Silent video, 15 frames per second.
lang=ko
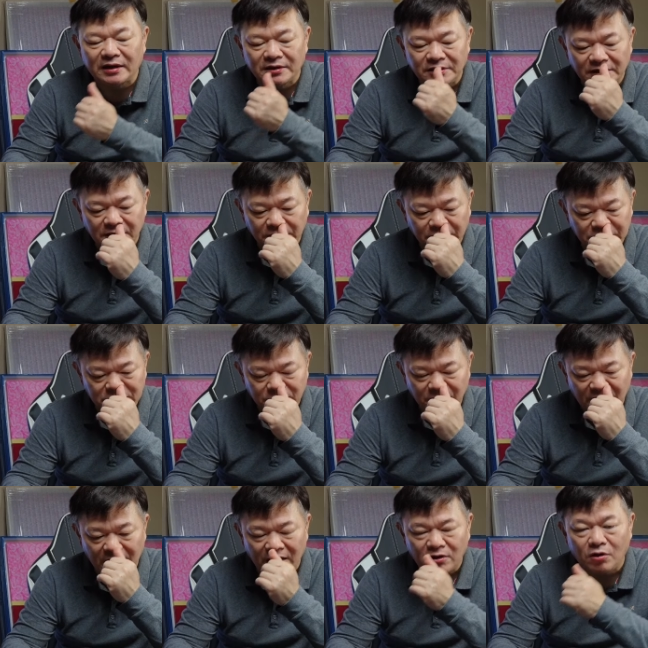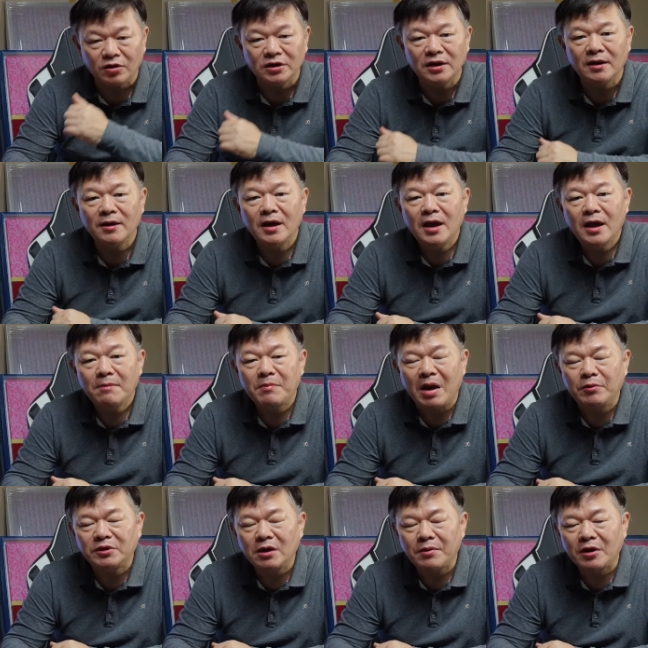그러니까 어떻습니까? 거의
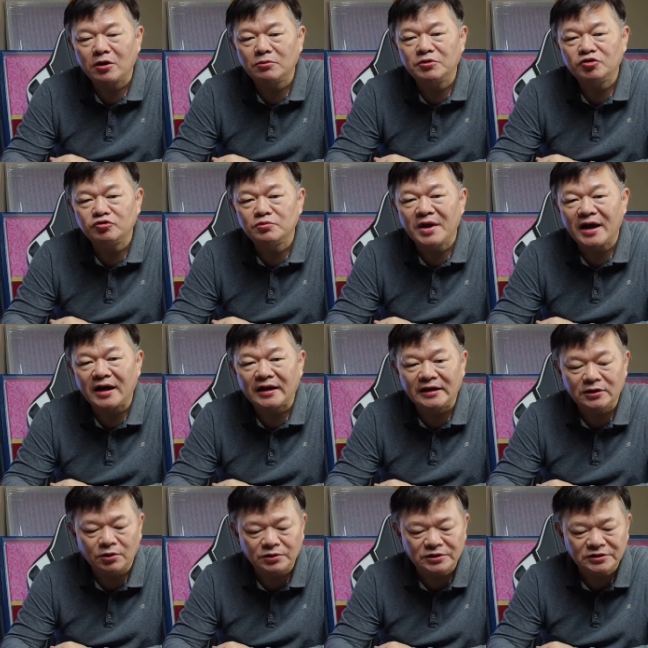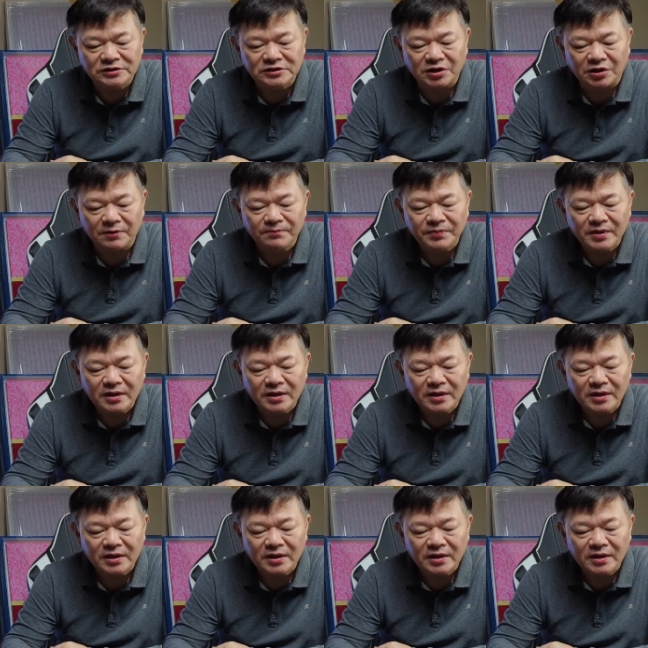배보다 배꼽이 두 배 가까이 더 크죠.